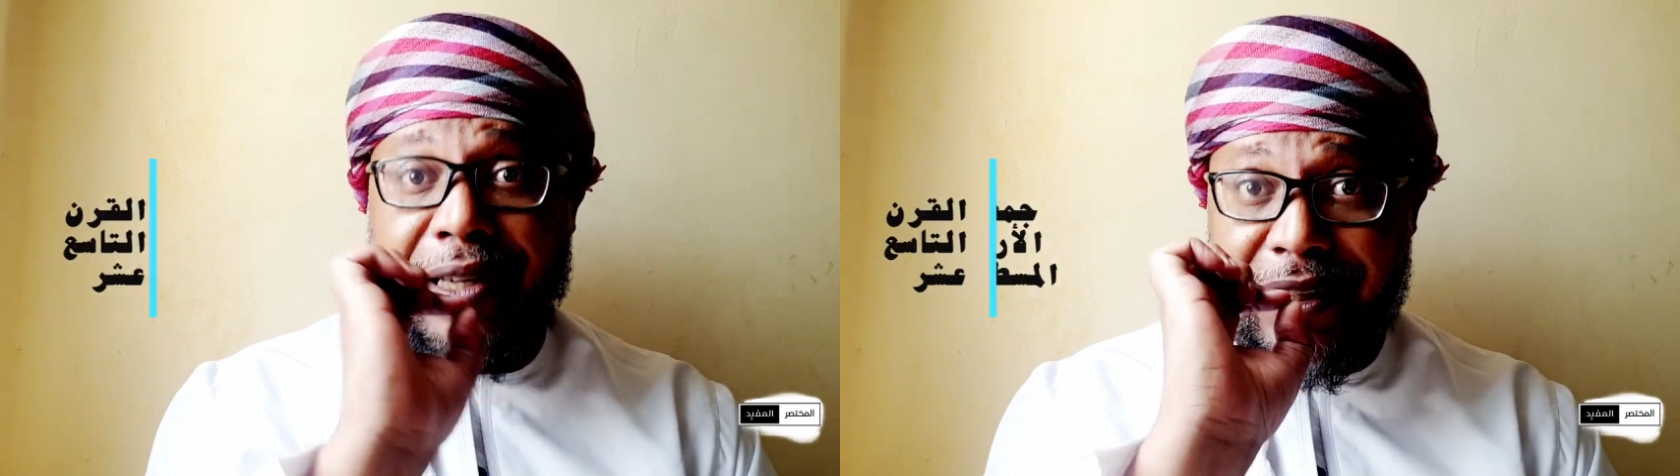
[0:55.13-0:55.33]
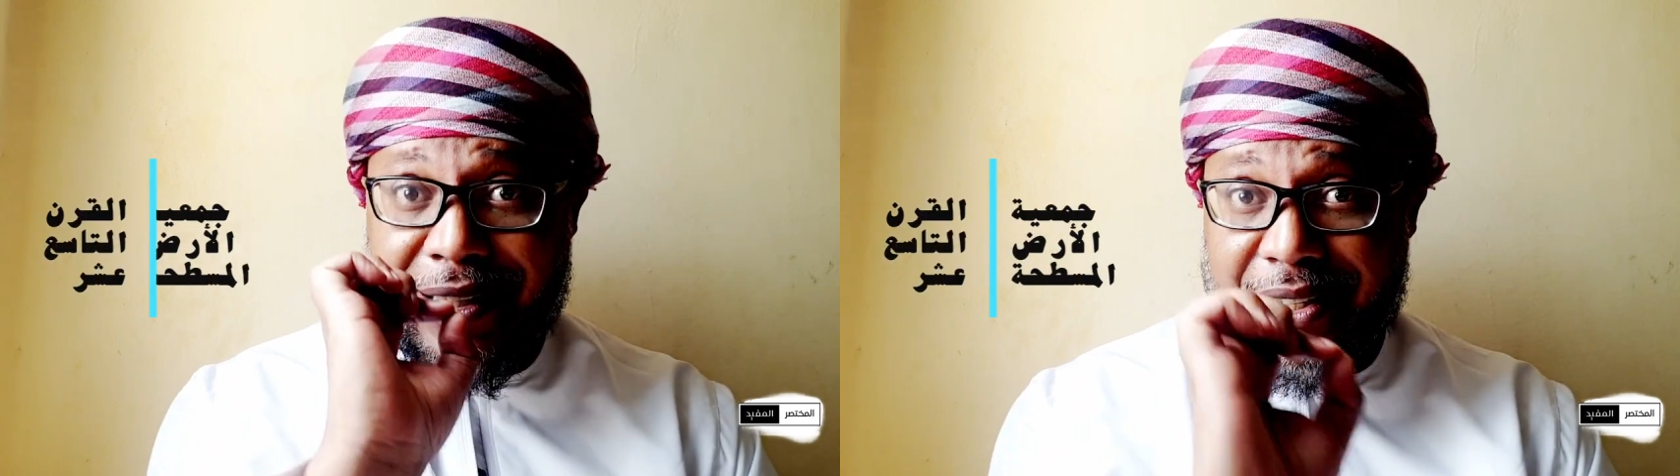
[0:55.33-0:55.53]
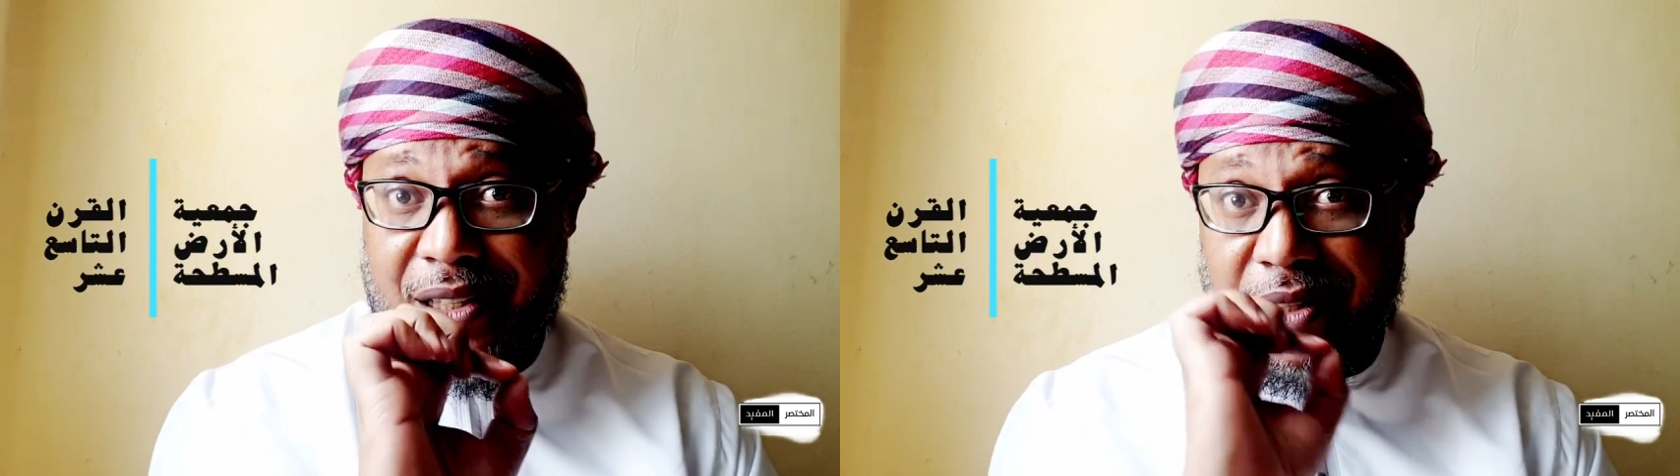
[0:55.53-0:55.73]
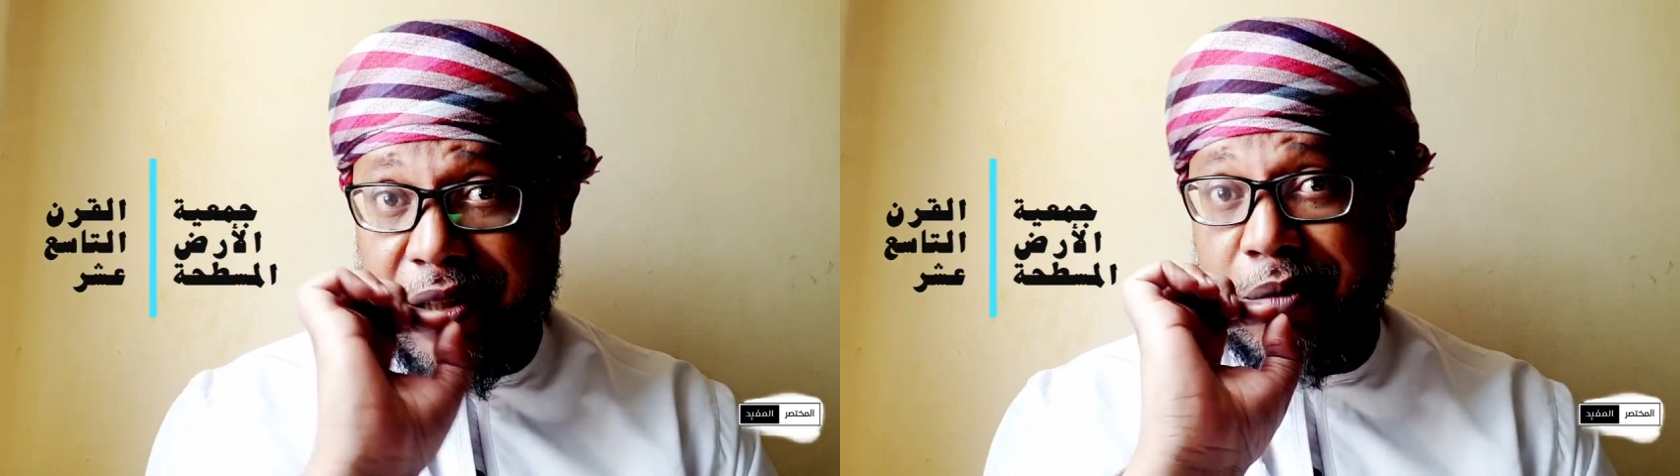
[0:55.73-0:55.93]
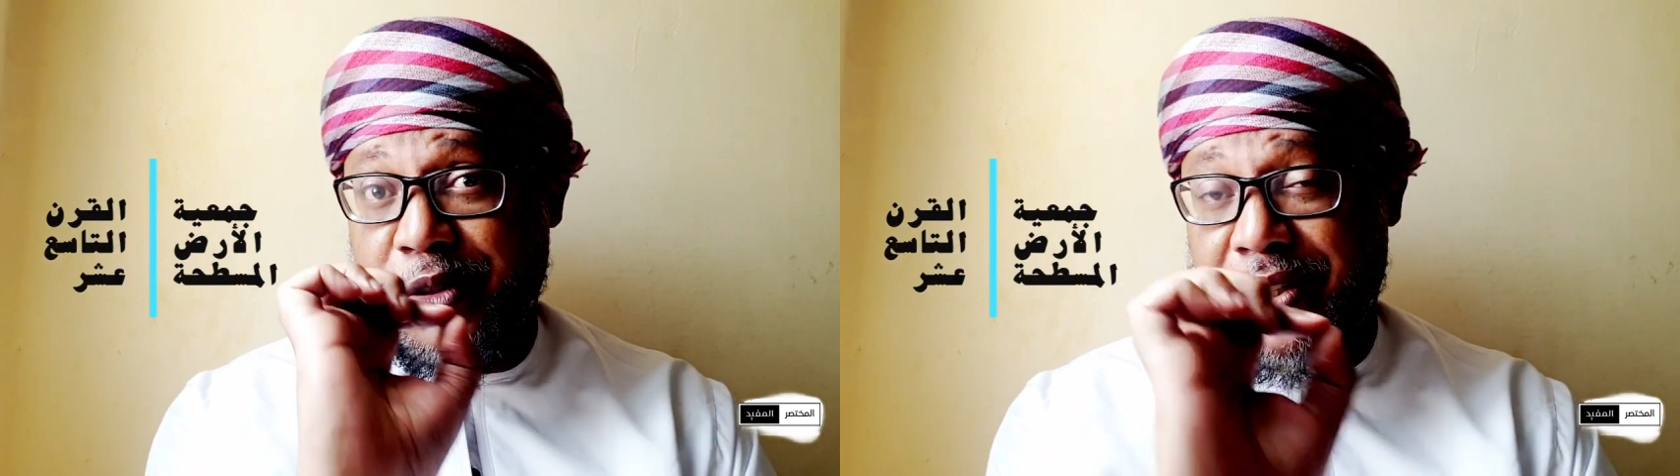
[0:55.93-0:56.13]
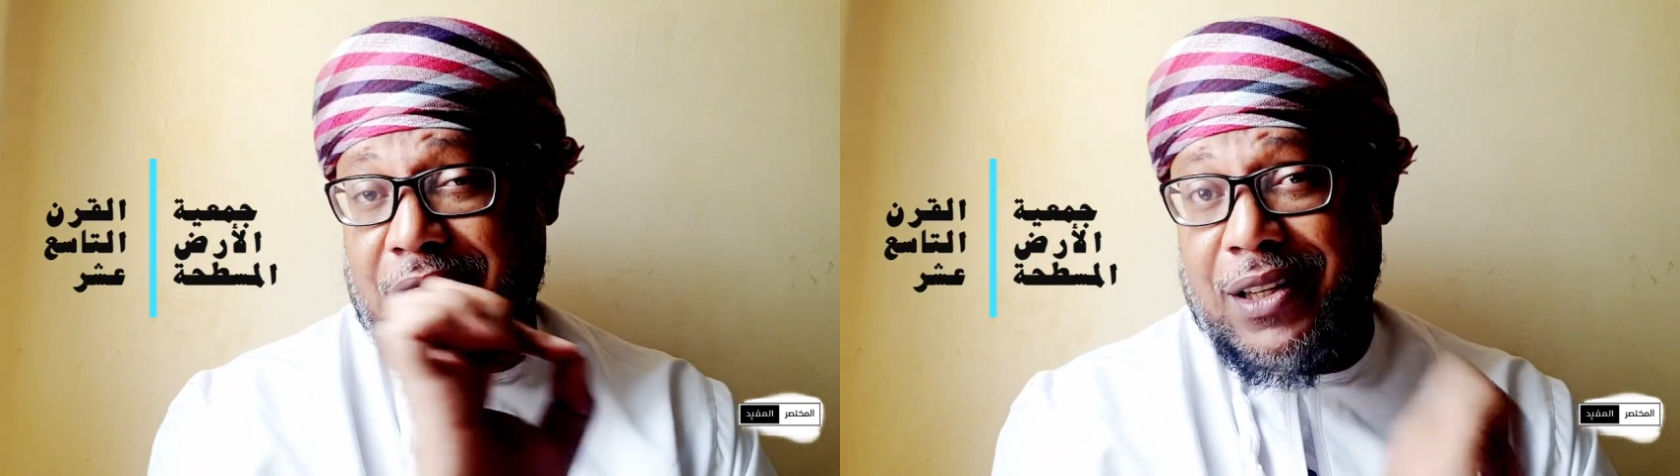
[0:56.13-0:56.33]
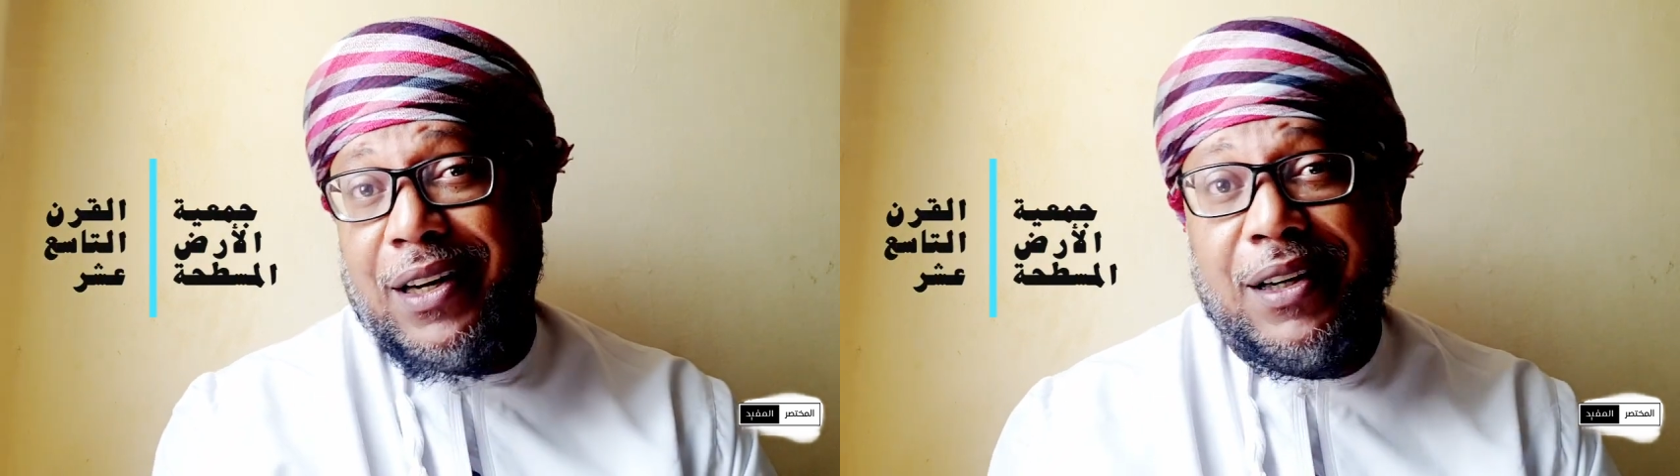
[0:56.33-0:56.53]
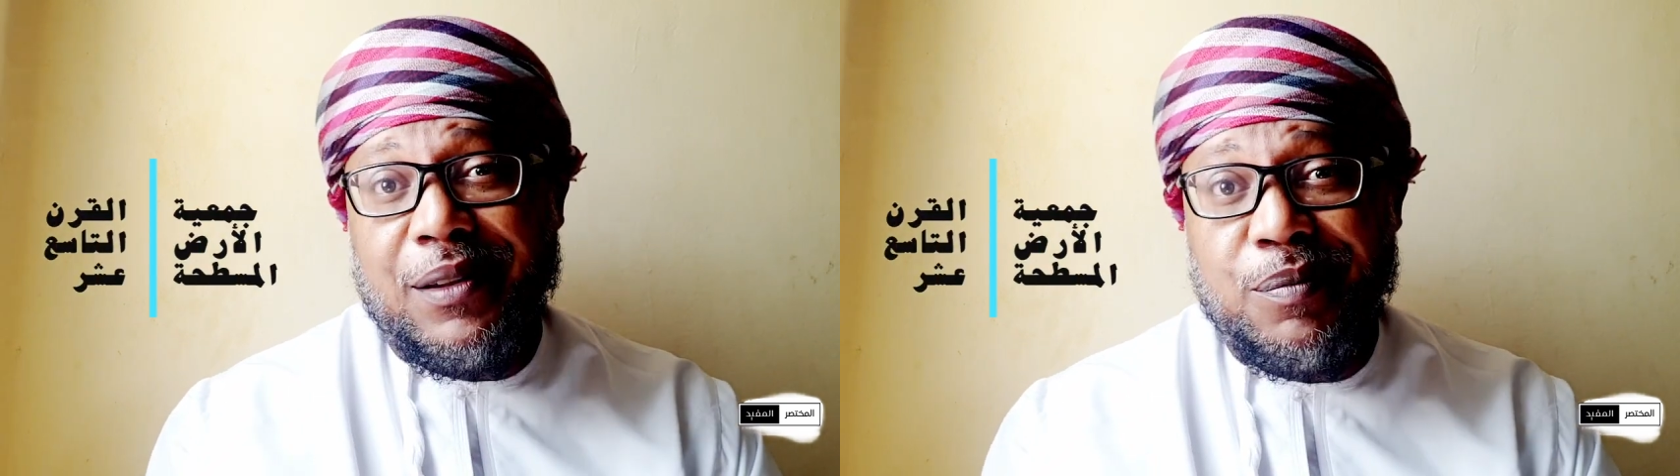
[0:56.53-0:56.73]
الأرض
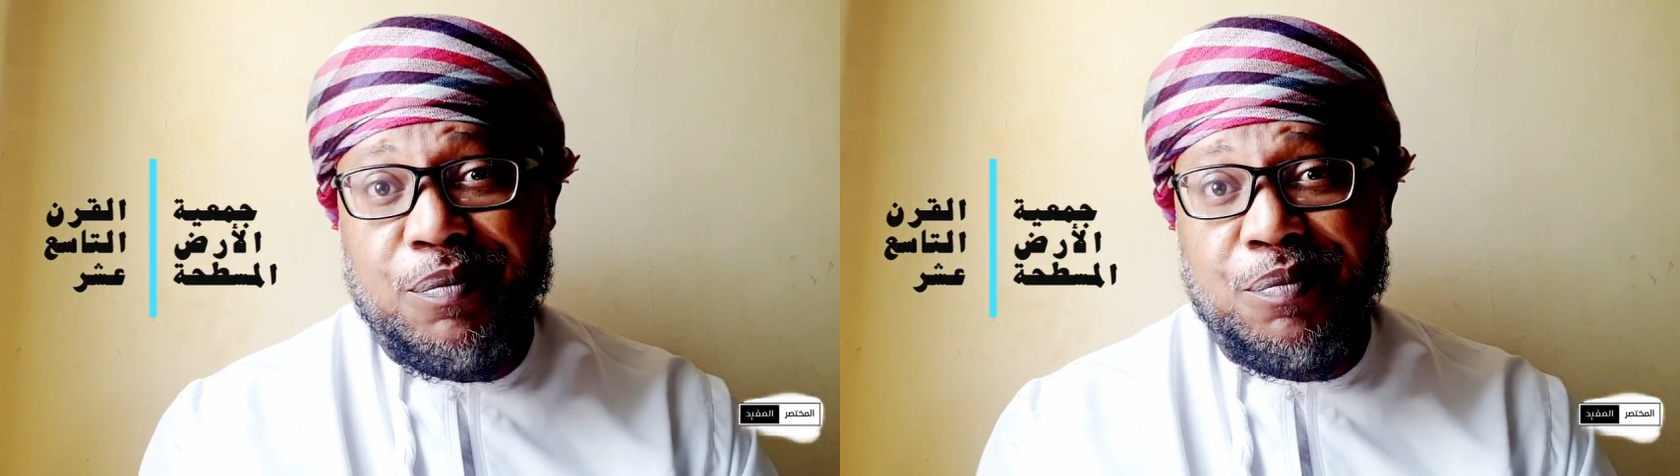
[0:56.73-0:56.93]
المسطحة